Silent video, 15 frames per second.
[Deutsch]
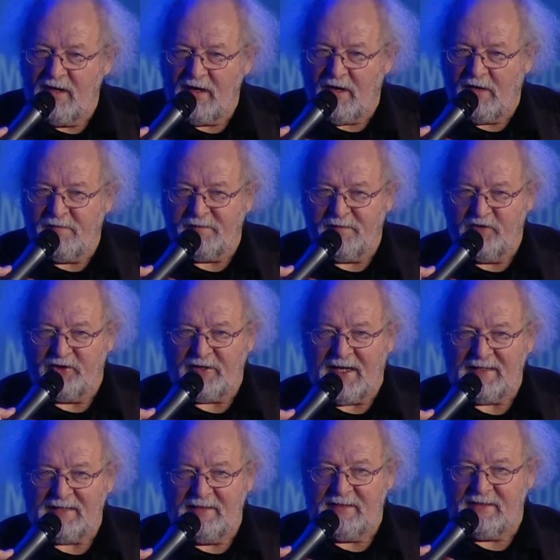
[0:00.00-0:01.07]
auf
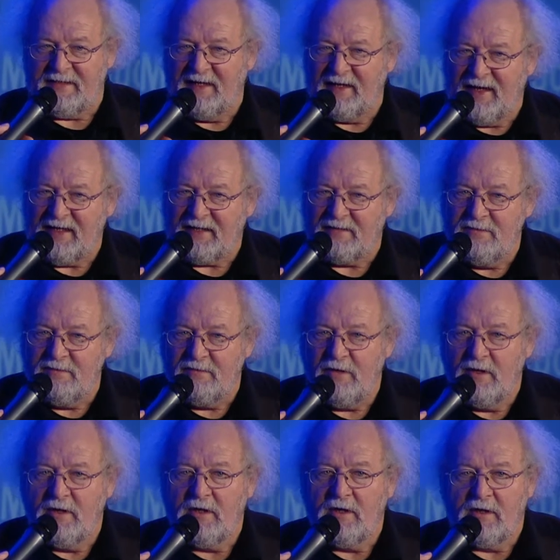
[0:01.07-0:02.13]
staatlich gelenkten
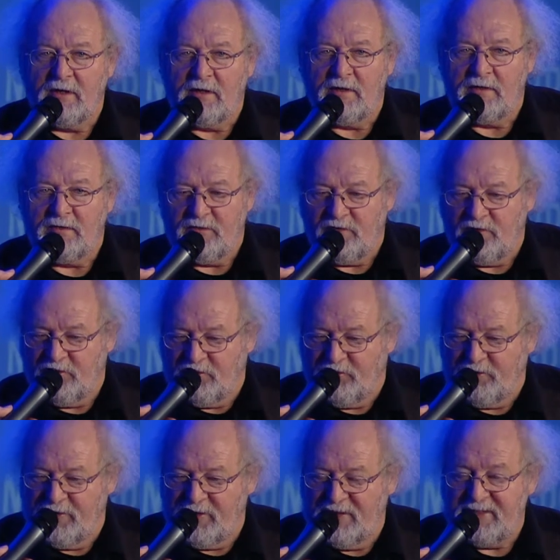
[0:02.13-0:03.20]
äh, äh
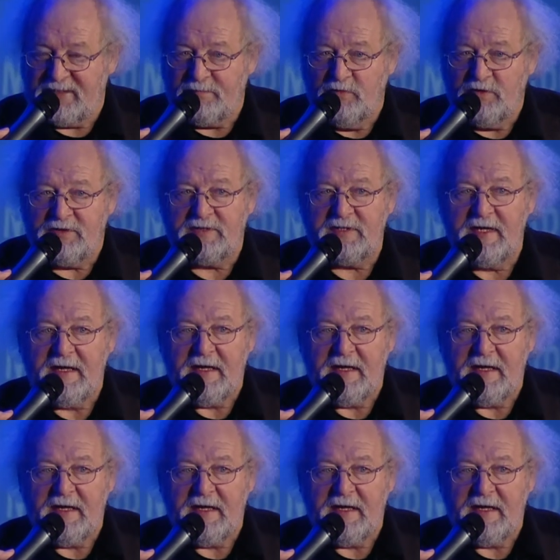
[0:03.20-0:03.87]
Journalismus,